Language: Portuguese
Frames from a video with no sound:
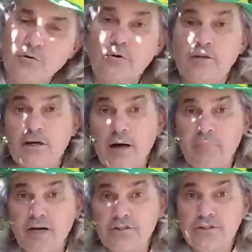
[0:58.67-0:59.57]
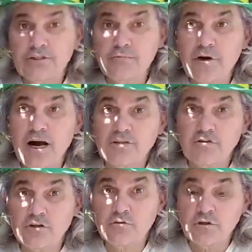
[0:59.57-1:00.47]
Então já a partir de
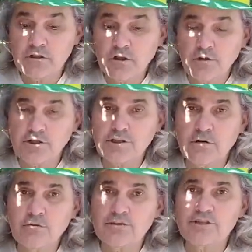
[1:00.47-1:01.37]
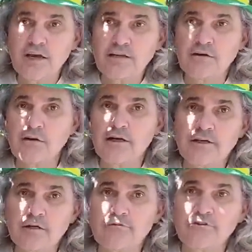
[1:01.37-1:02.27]
março aqui no quintal a gente já consegue ter a
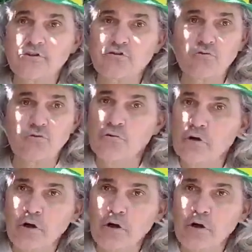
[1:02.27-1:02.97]
laranja e fazer suco